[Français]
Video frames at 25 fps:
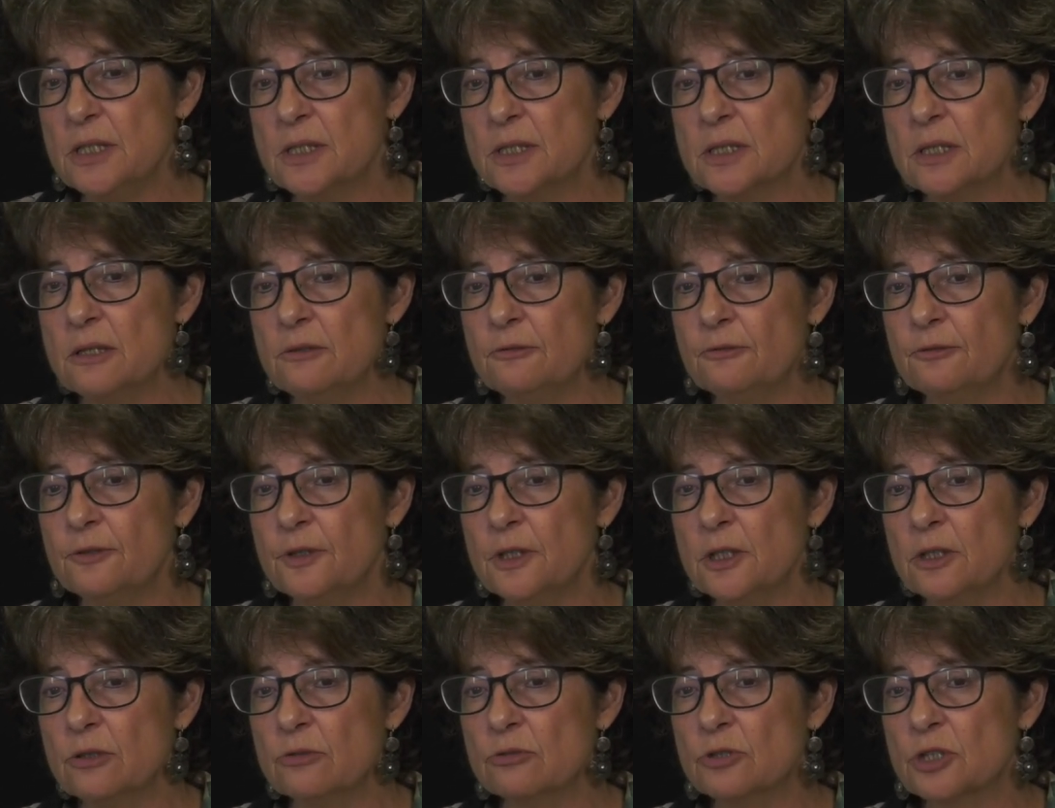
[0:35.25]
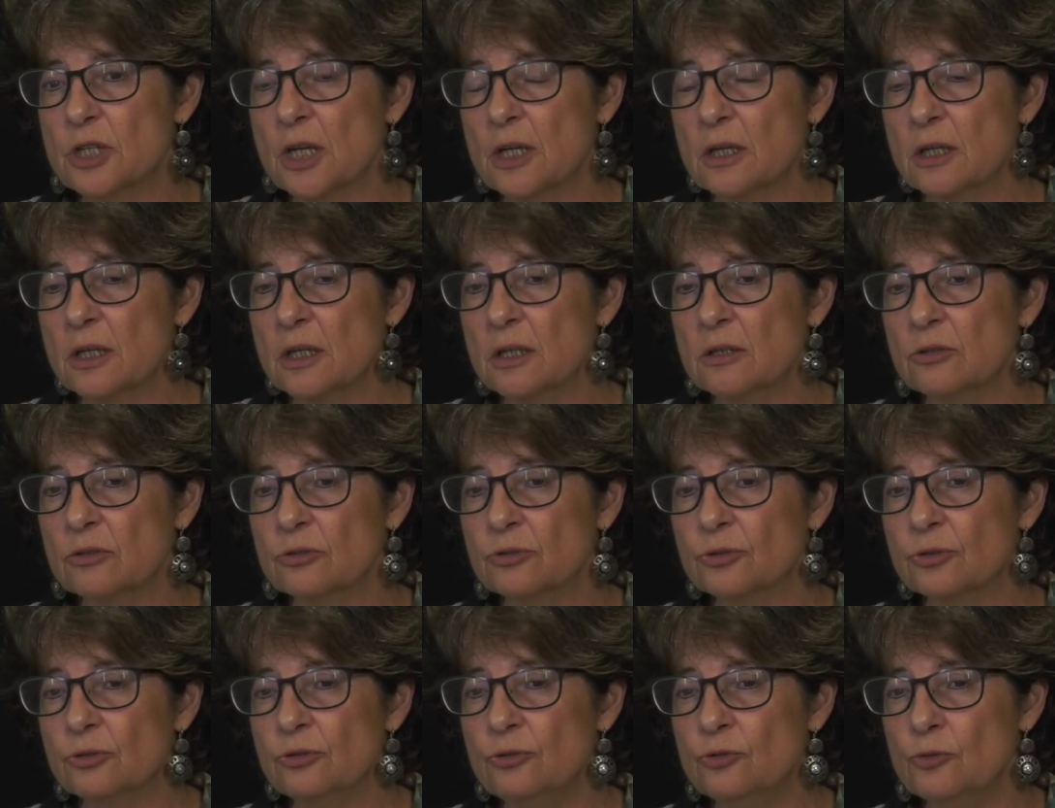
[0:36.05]
ce qui fait que chacun
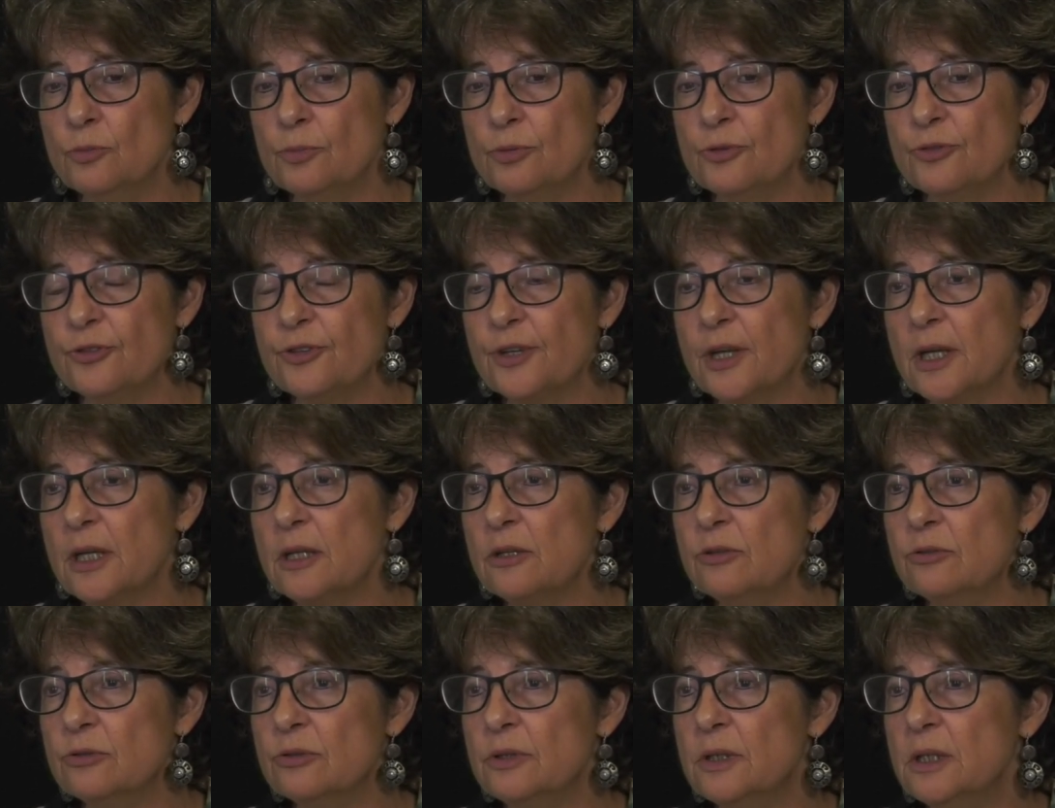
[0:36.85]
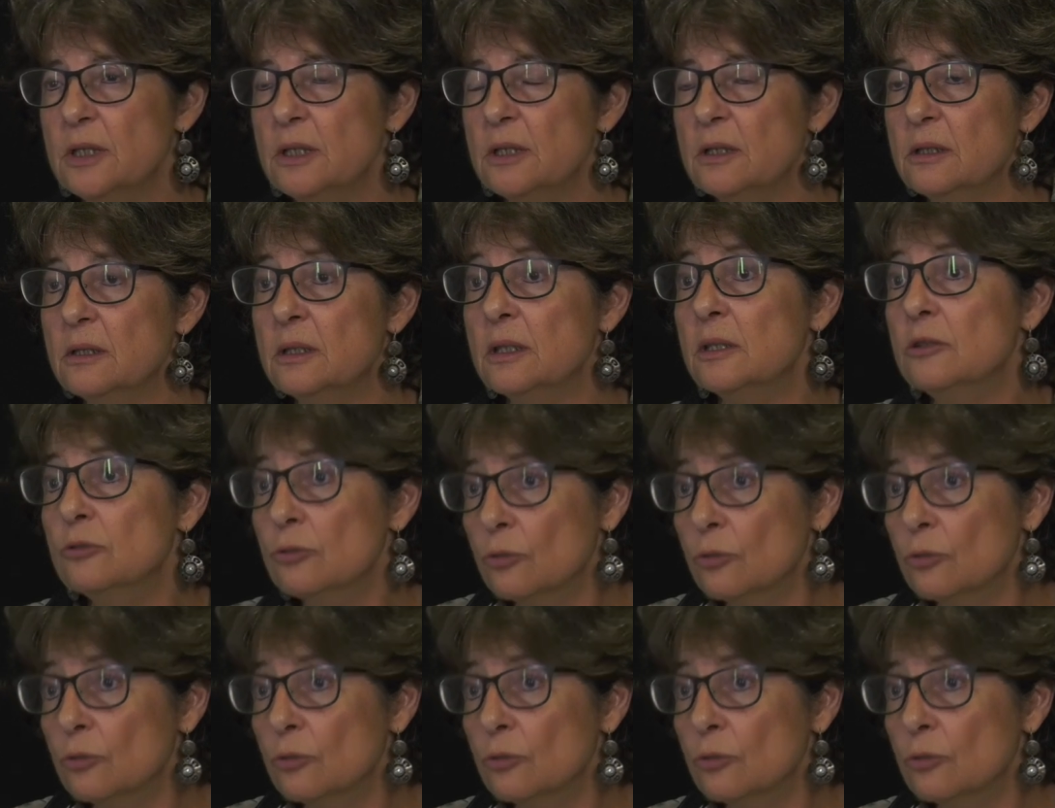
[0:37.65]
d'entre nous possède des,